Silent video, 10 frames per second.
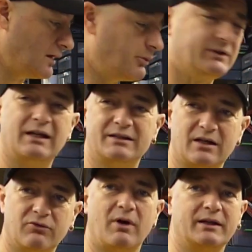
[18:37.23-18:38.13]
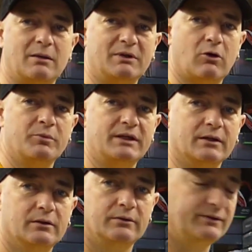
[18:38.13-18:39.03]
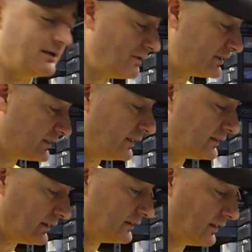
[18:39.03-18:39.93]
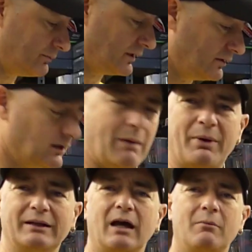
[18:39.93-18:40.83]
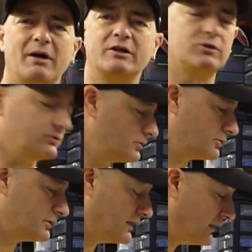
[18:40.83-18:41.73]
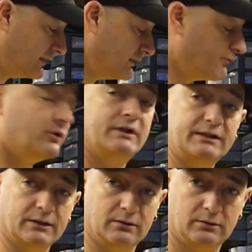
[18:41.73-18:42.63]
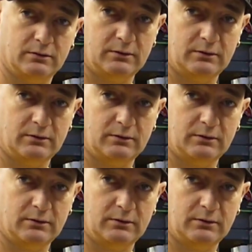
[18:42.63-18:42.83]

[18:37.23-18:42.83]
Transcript: n'importe quel savon avec des microbilles, ça marche très, très, très bien. La pâte à armage, genre de trucs il faut que t'aies ça.